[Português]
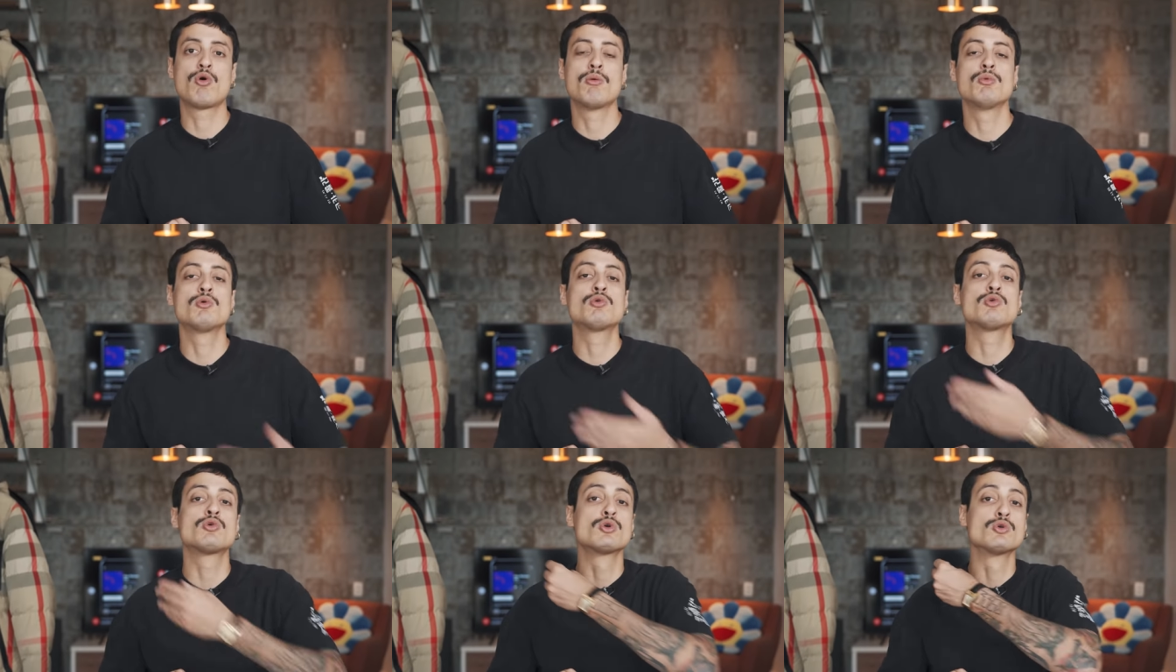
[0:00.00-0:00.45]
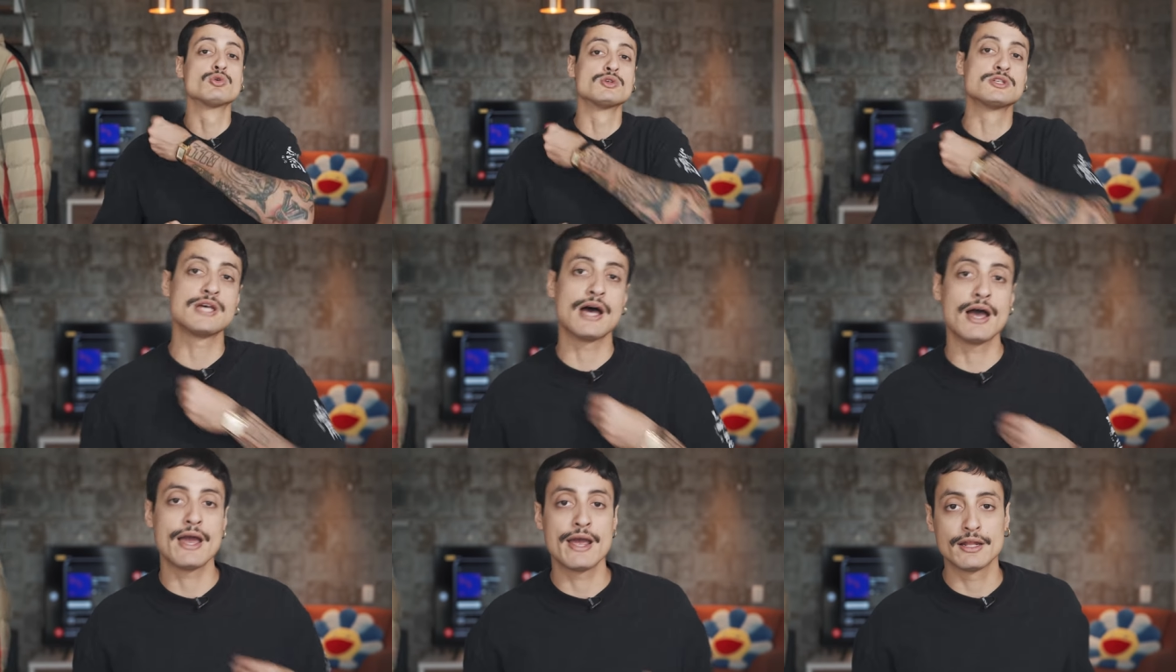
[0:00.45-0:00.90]
como
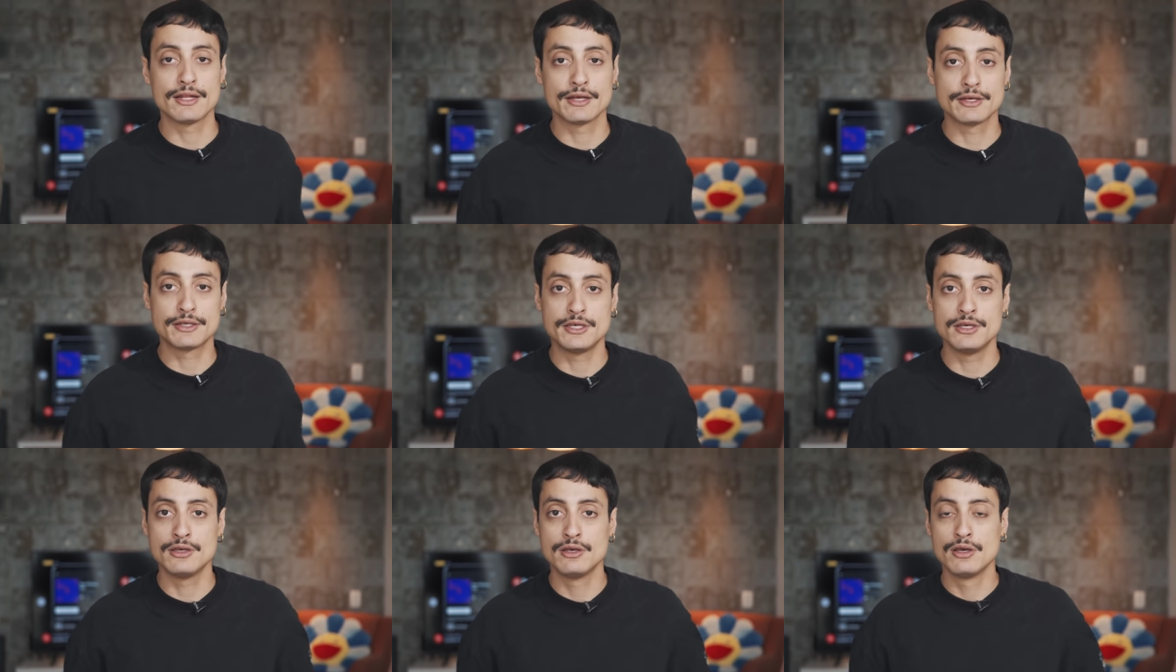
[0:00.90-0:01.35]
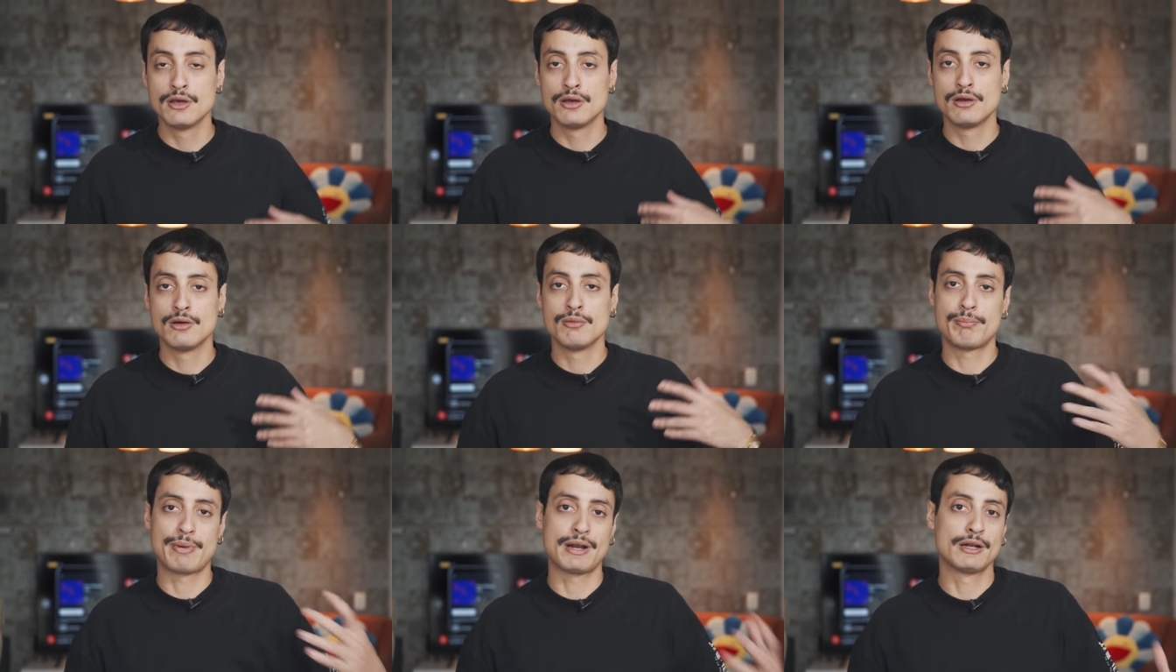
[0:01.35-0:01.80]
cruzar ela aqui
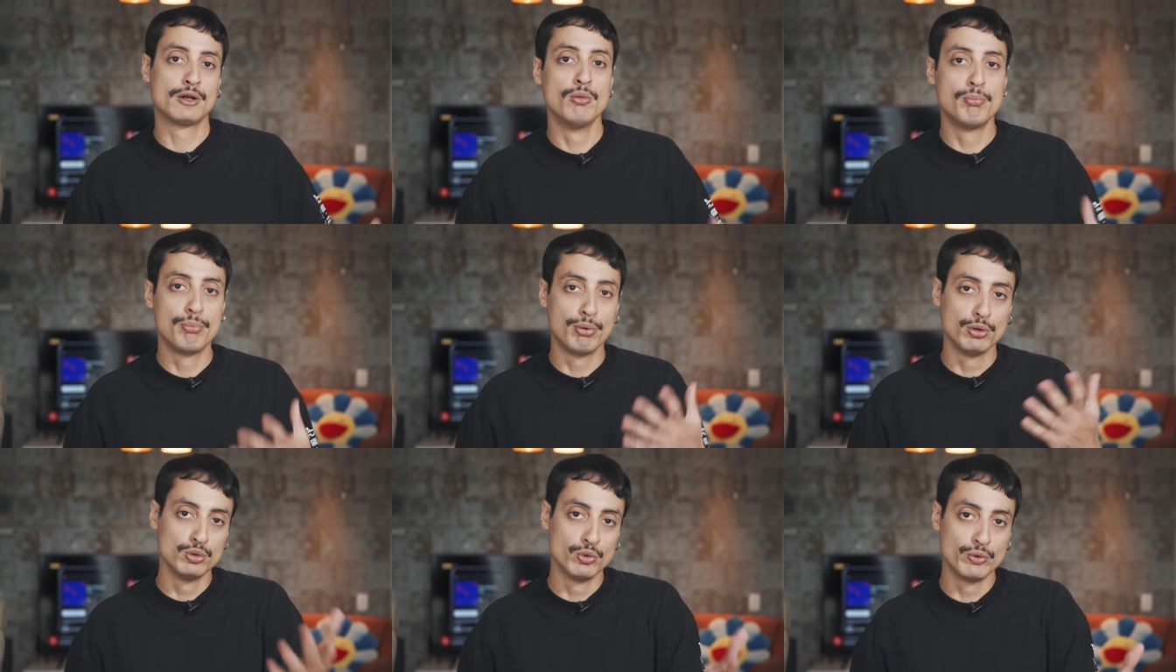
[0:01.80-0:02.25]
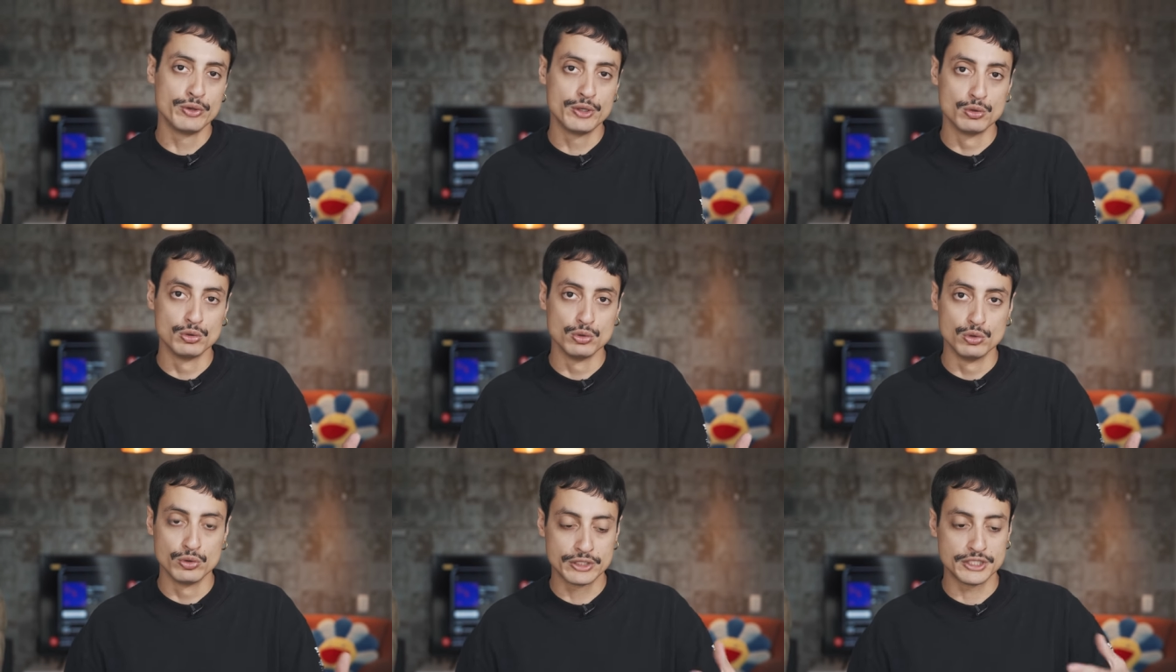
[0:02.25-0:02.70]
para não poluir
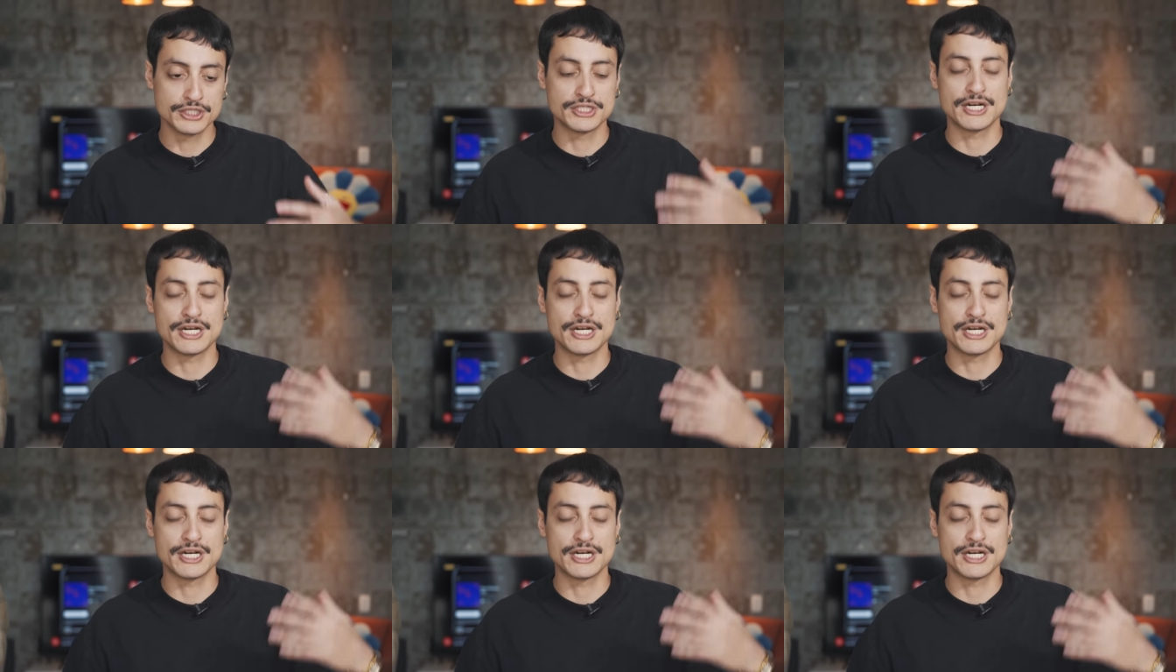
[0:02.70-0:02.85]
o look,